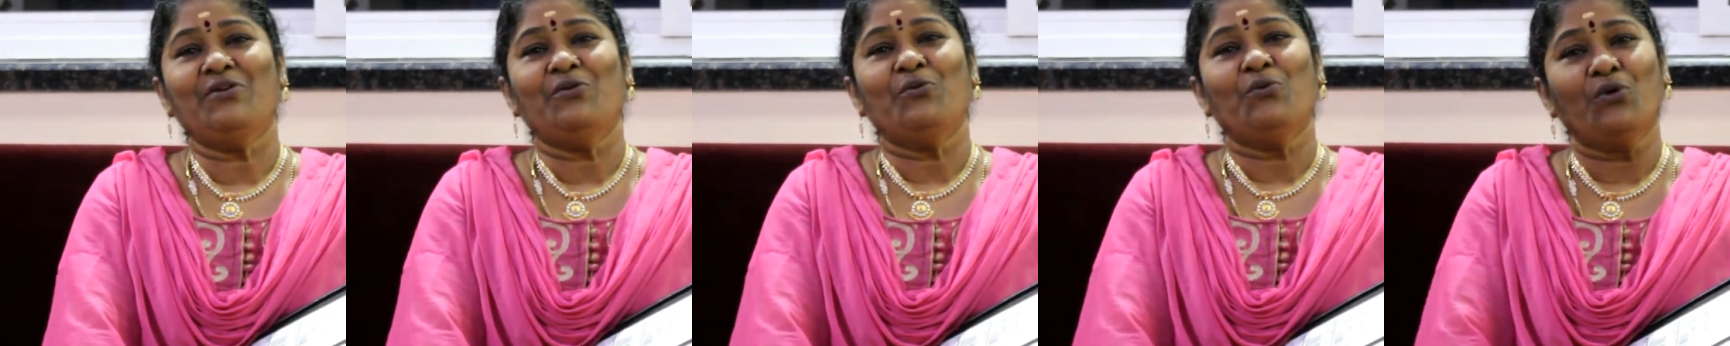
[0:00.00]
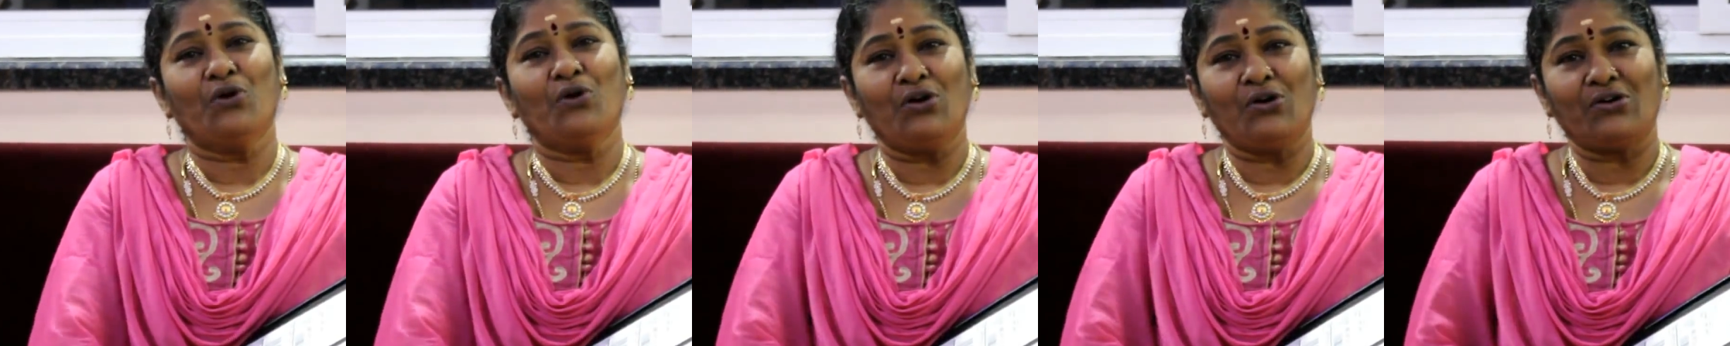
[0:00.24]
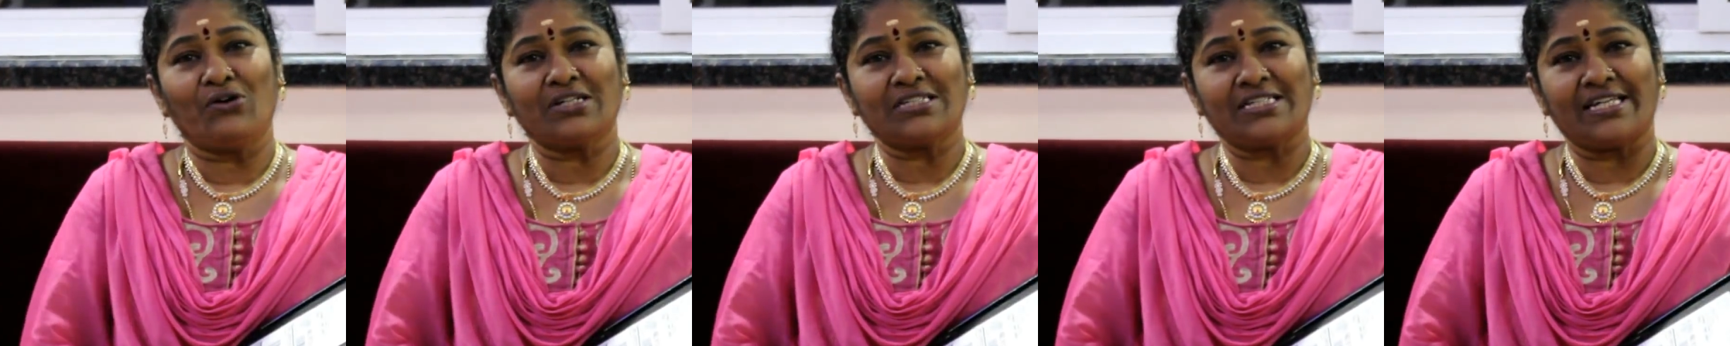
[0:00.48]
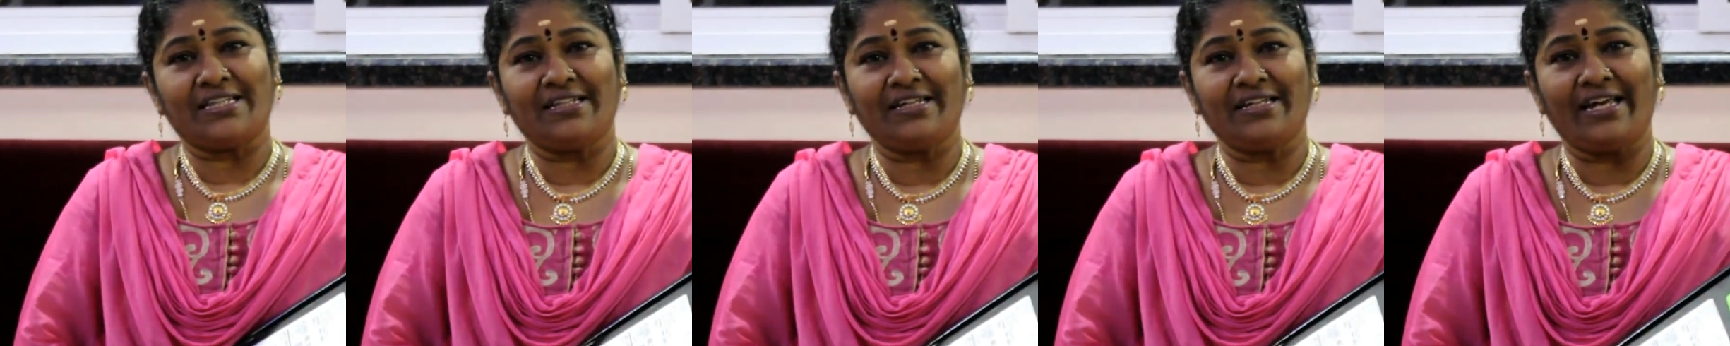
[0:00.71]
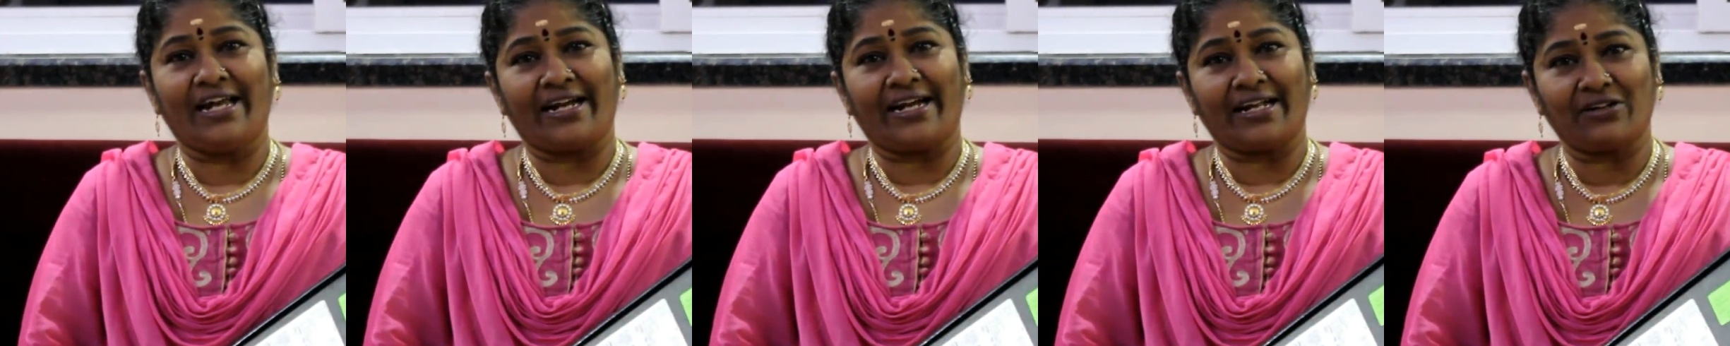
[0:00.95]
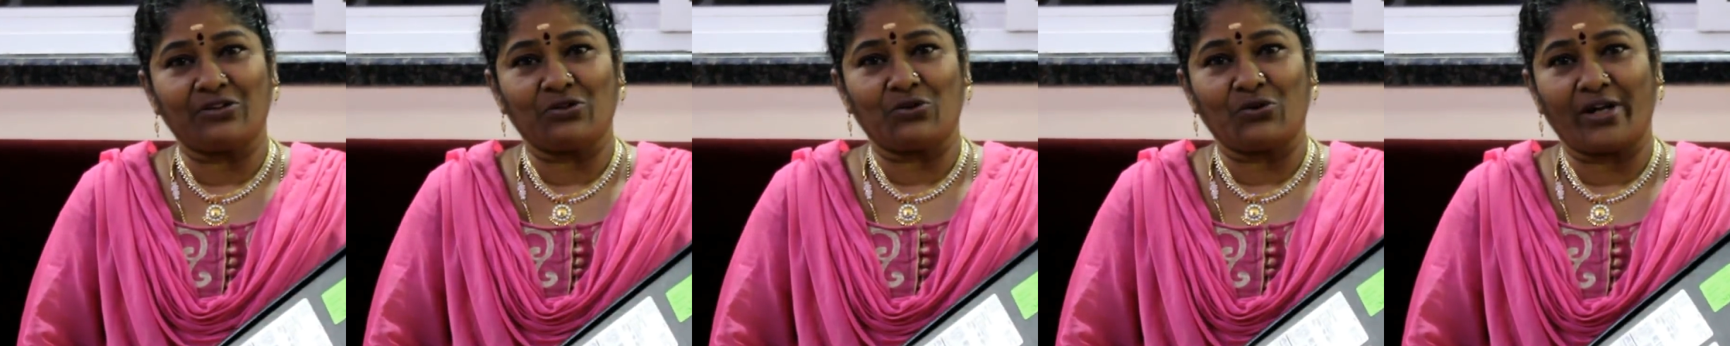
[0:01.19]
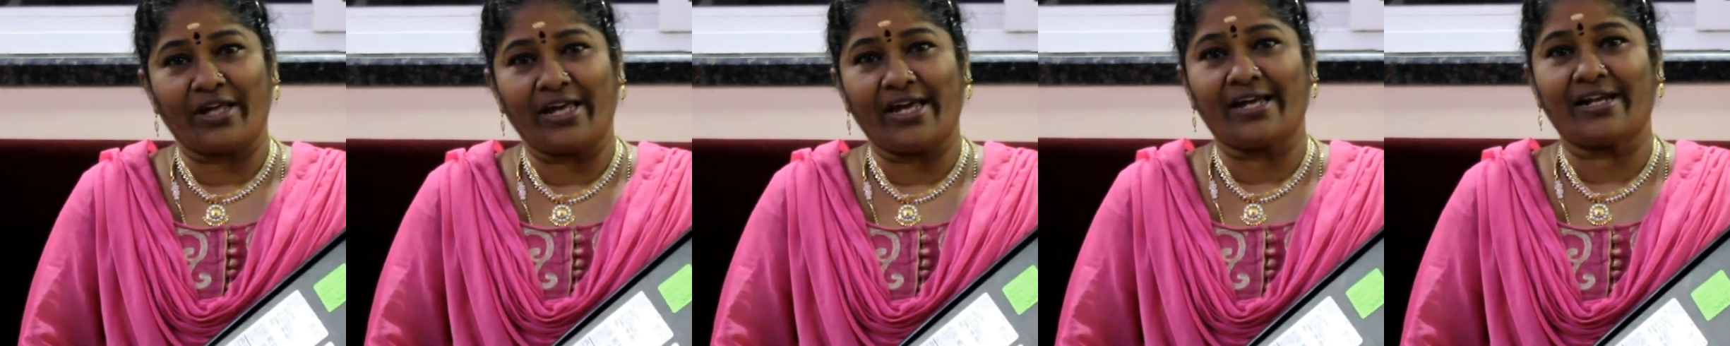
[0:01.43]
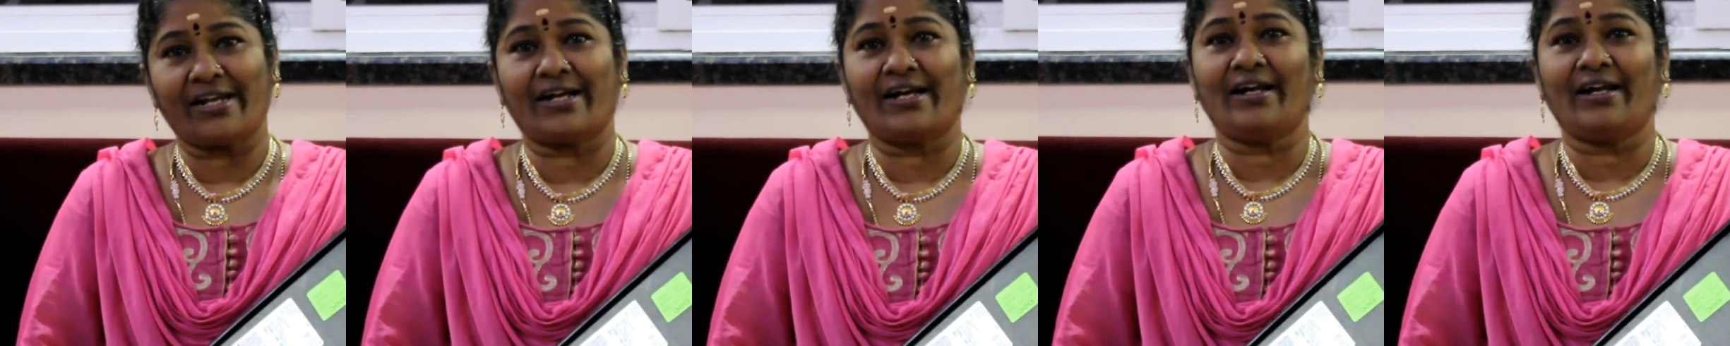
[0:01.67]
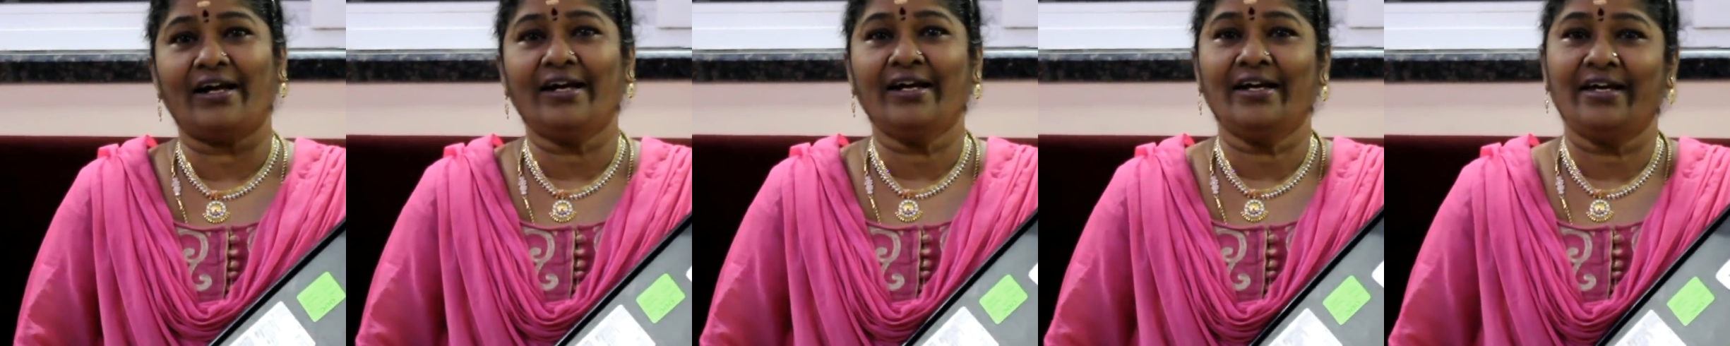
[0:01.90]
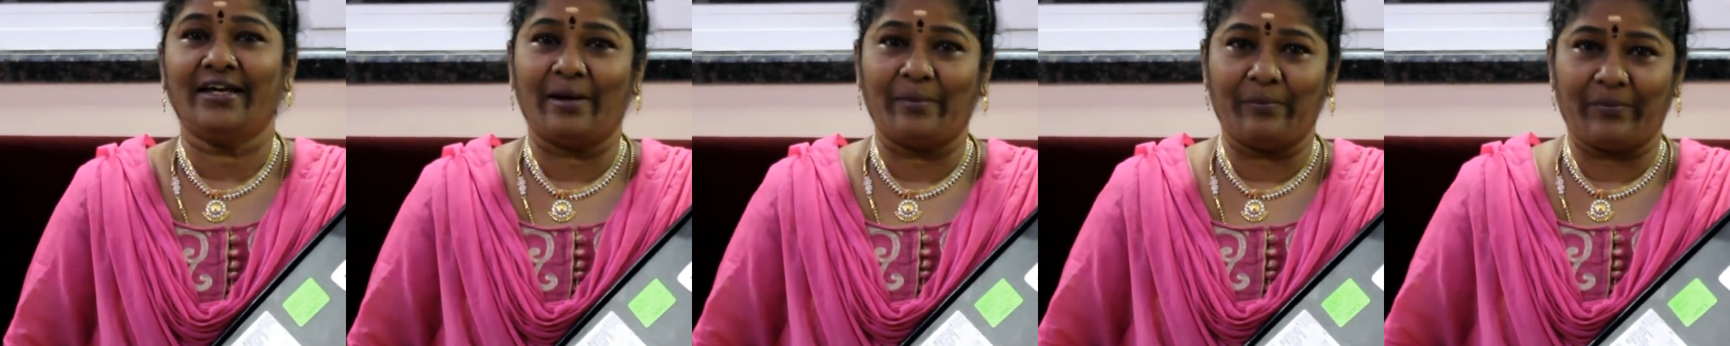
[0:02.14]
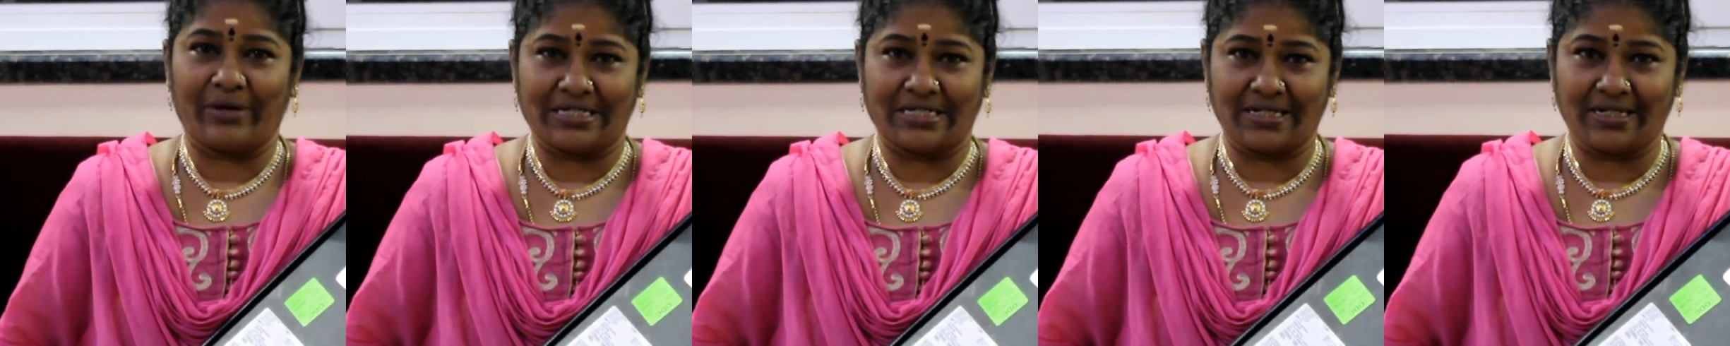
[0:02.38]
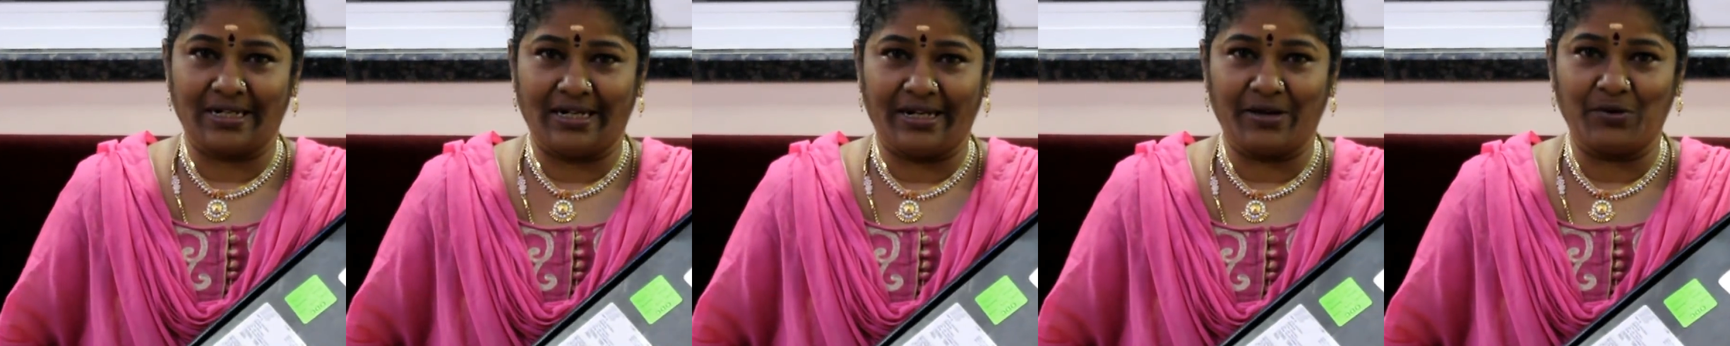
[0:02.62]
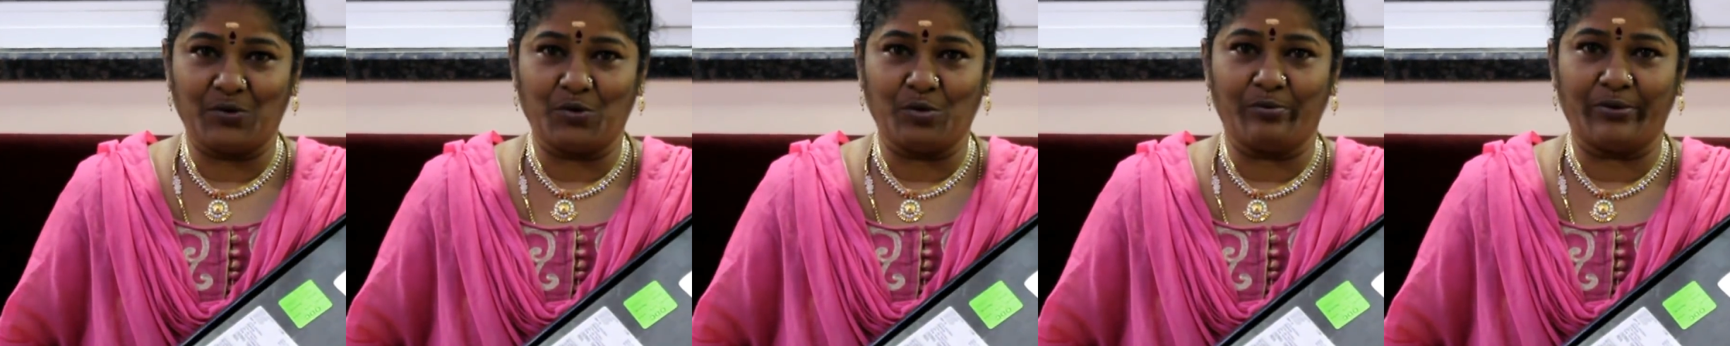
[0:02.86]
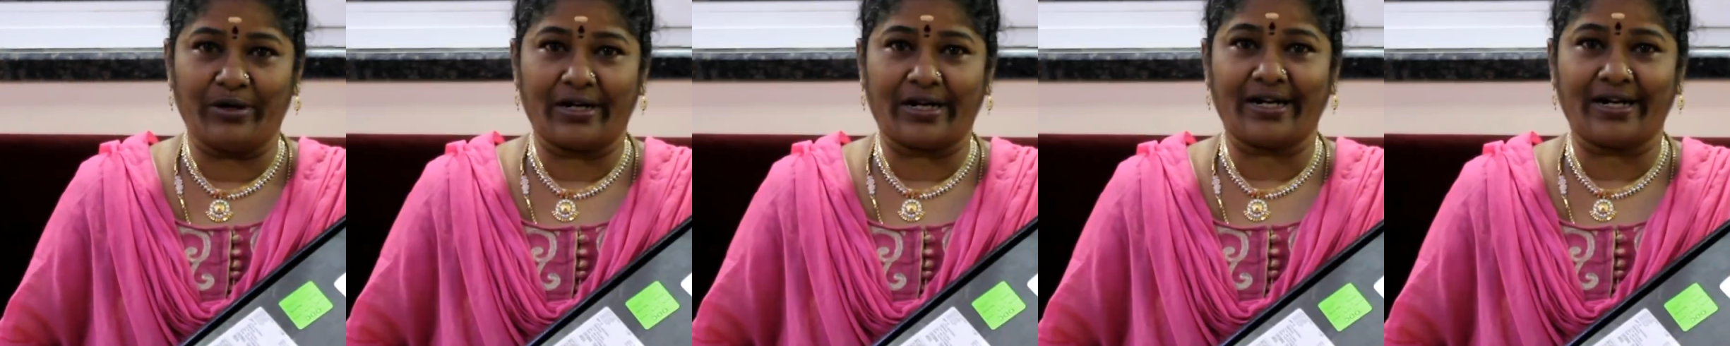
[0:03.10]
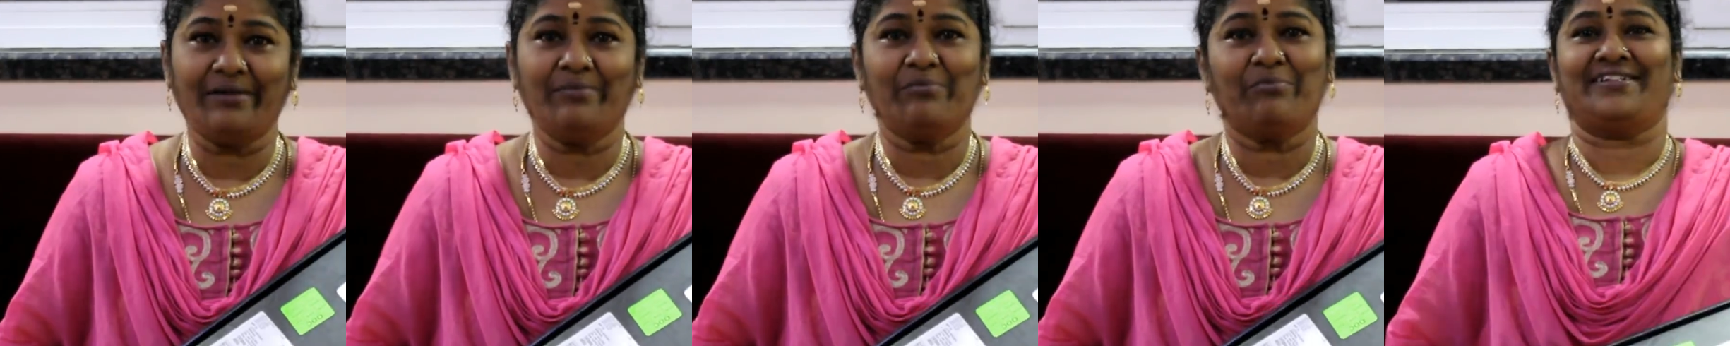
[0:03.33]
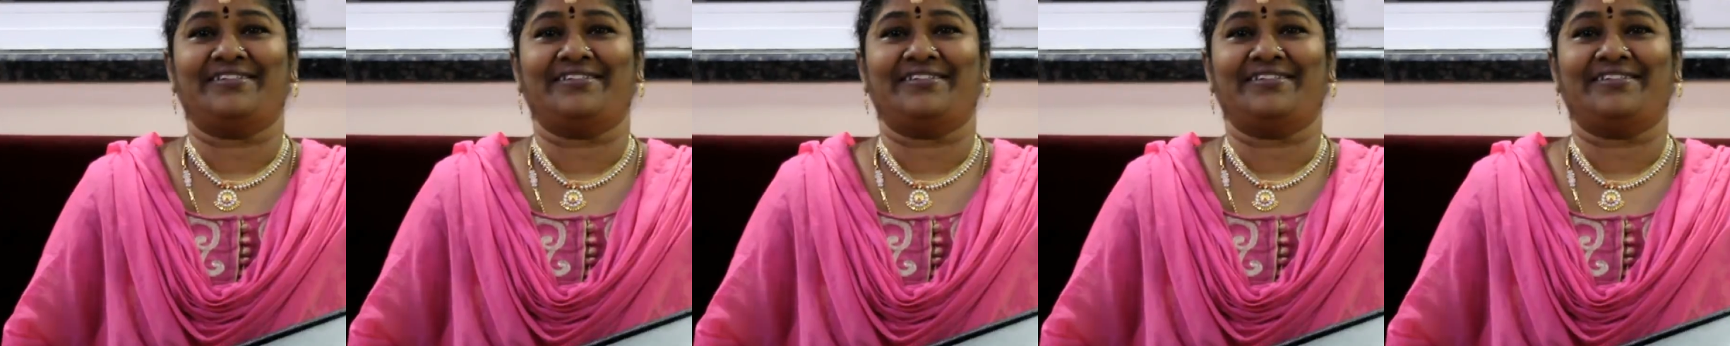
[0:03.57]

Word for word: உங்களோட சேர்ந்து எனக்கு துணையாக இருக்கிற என் பசங்களையும் கூப்பிடுறேன்